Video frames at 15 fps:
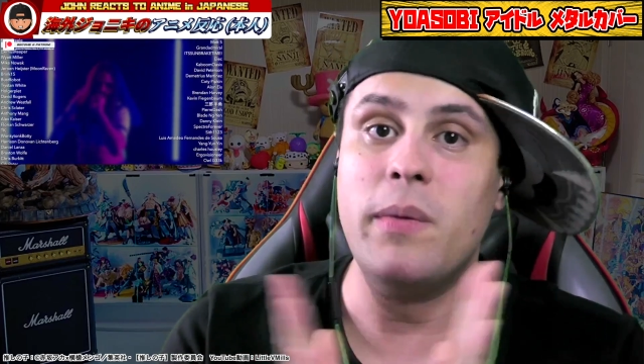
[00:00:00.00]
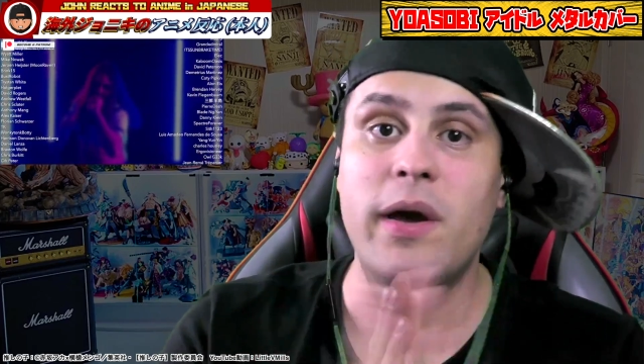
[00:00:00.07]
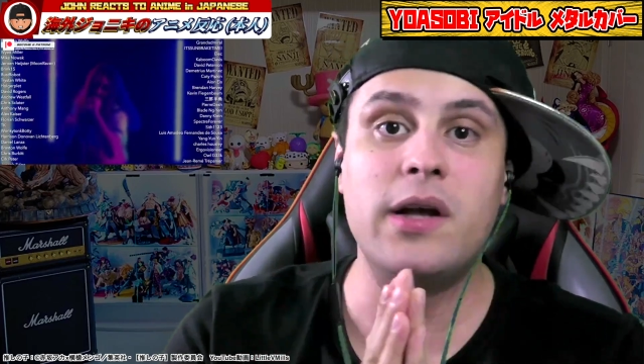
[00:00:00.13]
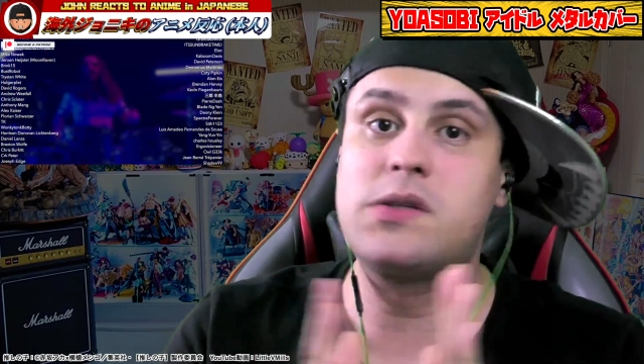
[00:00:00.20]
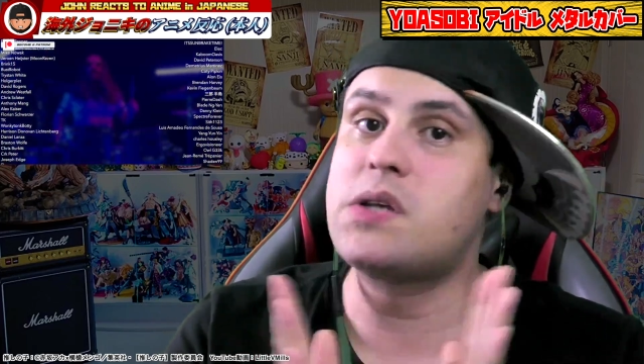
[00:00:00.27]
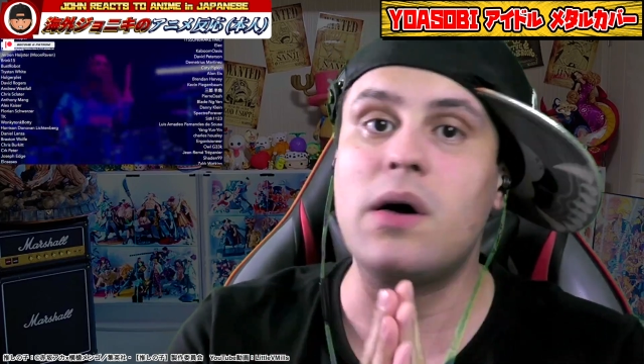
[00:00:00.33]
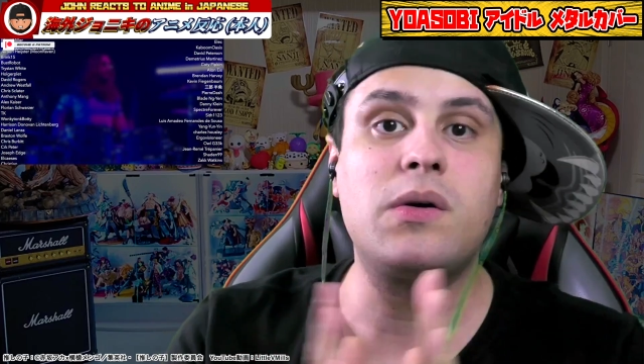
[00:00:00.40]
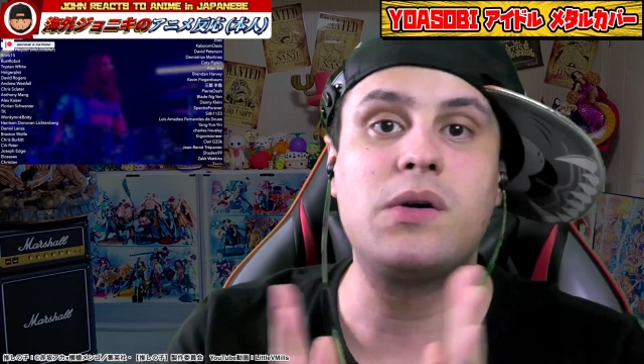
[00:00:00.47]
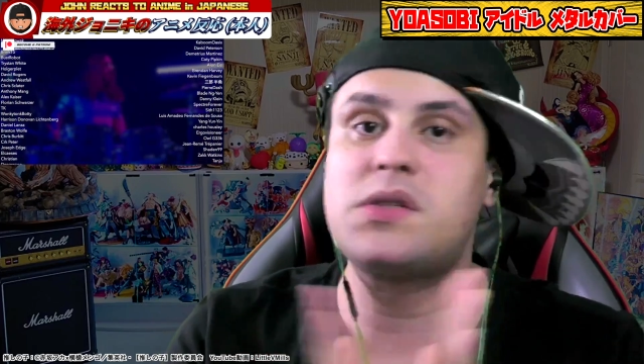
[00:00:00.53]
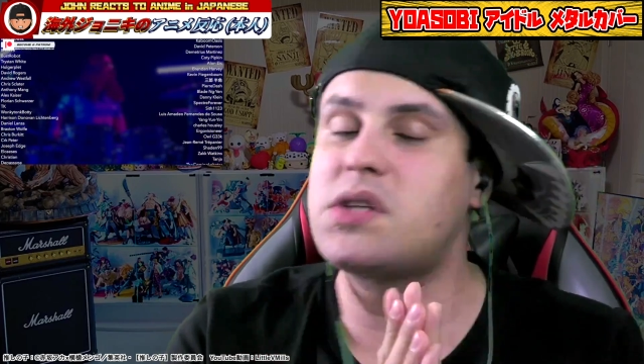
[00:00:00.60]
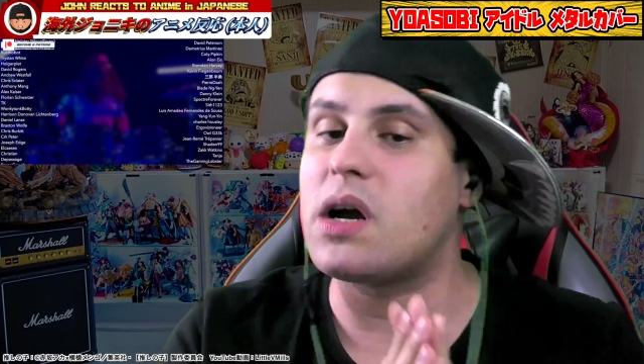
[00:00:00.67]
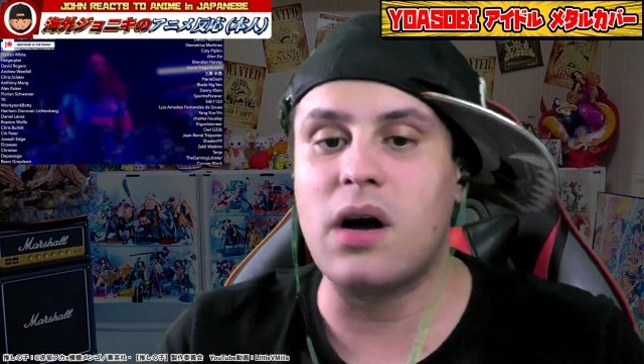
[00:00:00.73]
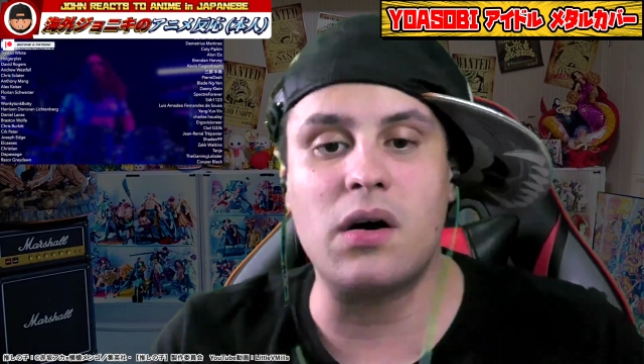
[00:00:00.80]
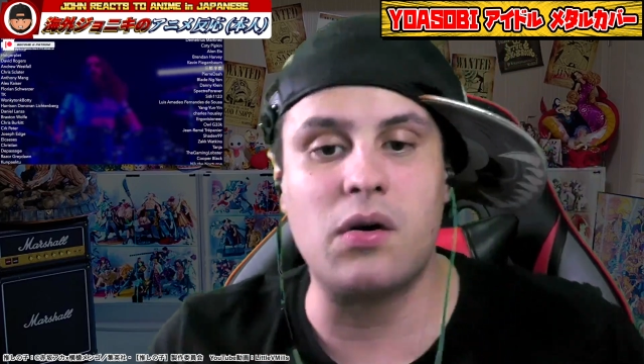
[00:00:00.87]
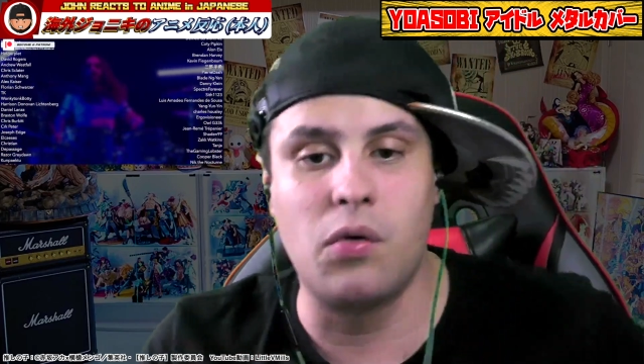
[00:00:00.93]
めちゃく
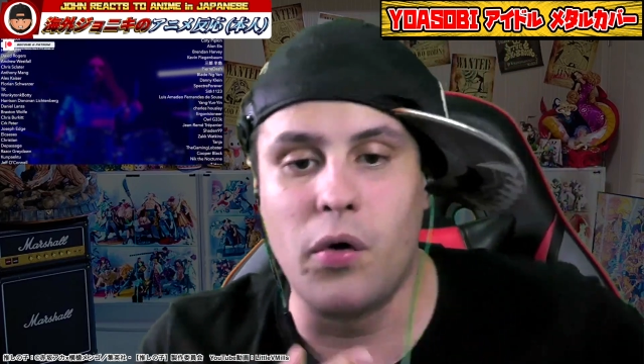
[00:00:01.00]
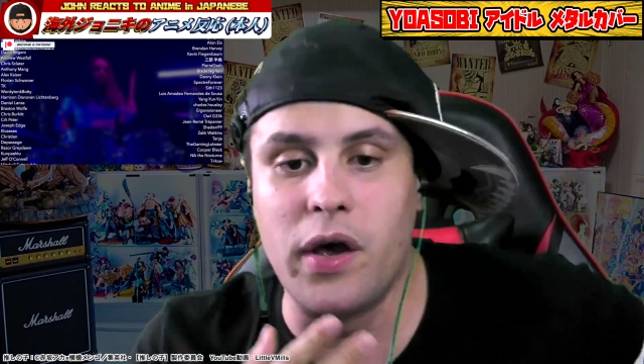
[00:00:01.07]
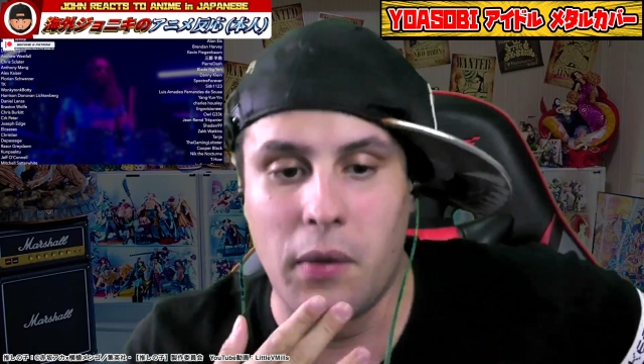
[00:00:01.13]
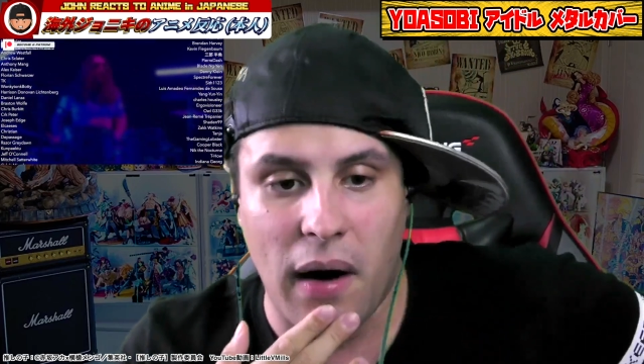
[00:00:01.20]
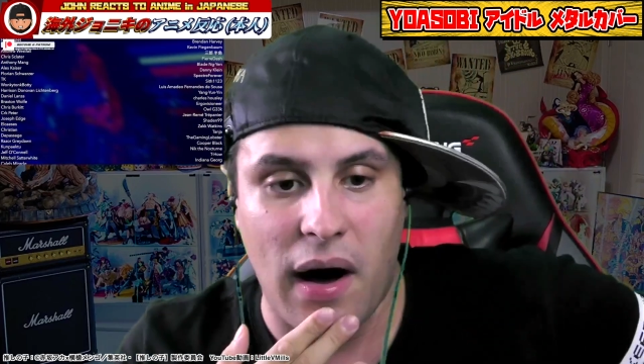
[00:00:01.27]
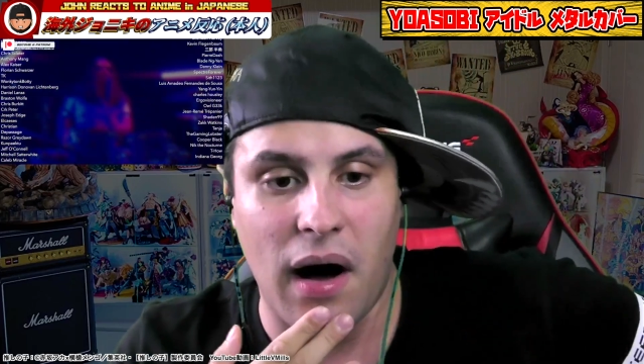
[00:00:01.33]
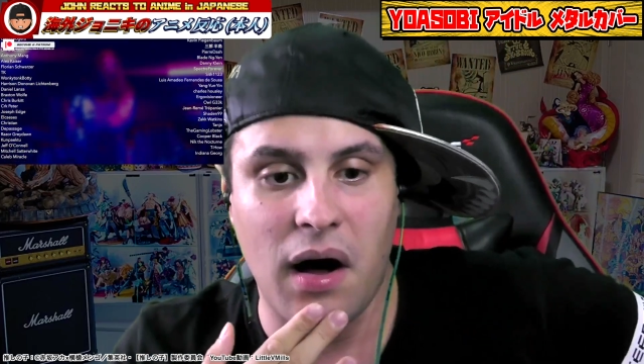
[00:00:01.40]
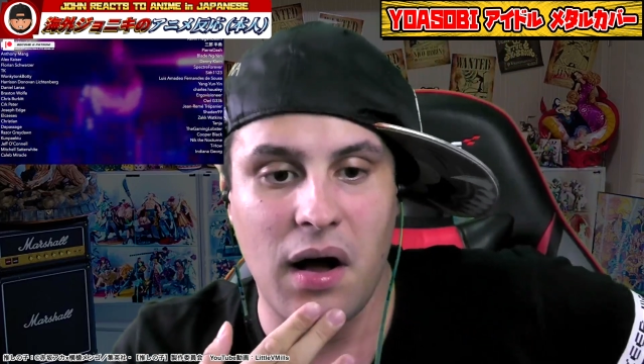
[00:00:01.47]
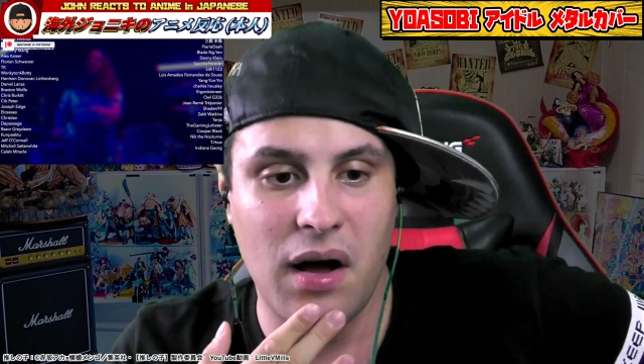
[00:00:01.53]
ちゃかっこいいわ